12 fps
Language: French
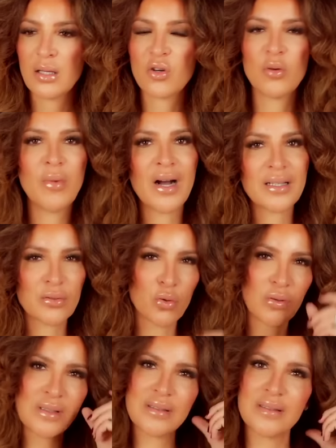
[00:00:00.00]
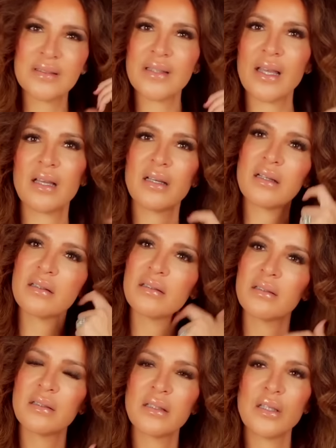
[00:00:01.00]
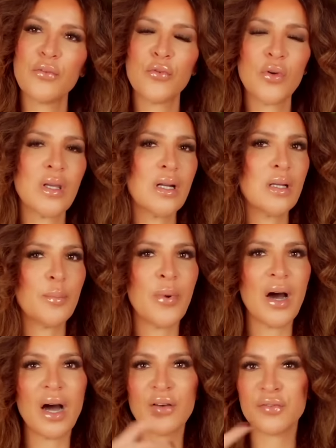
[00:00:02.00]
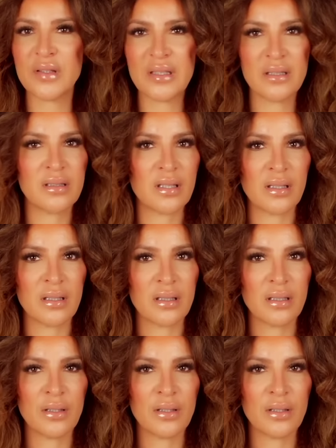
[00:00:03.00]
Comment est-ce qu'on les distingue il faut y aller par affinité,